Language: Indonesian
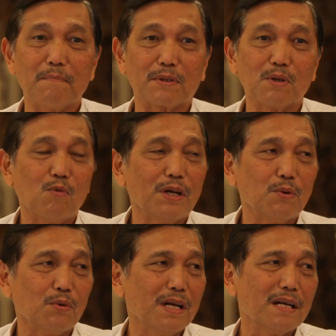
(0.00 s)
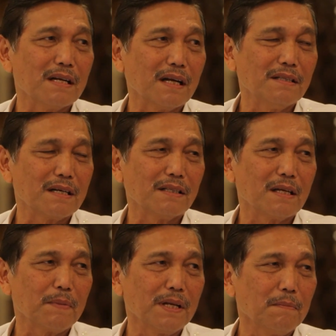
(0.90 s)
saya lihat pertemuan juga dengan
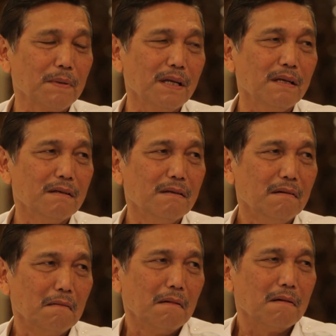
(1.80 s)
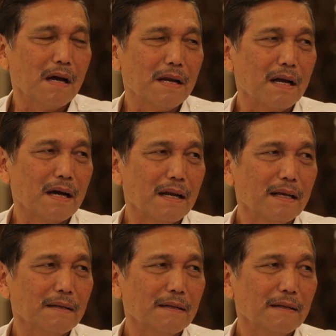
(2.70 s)
kader-kader PDP. Hmm. Nggak uh. ada yang